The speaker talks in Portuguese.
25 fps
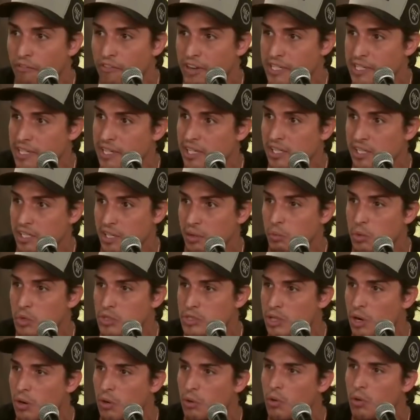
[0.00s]
vou fazer a edição
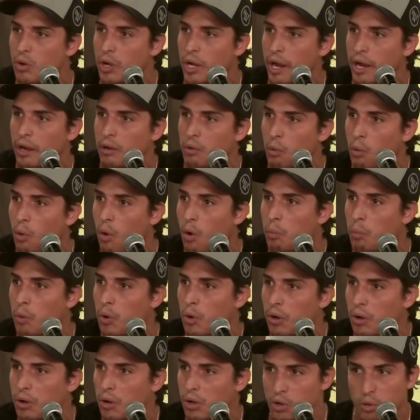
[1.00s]
mostrar o que eu quero.
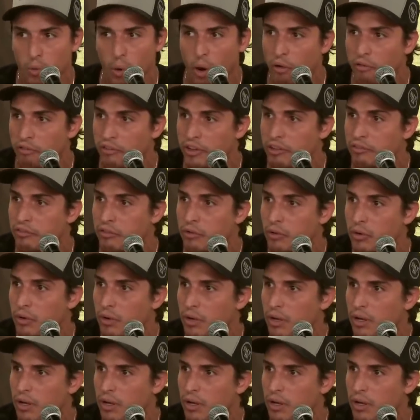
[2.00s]
Como? No ao vivo.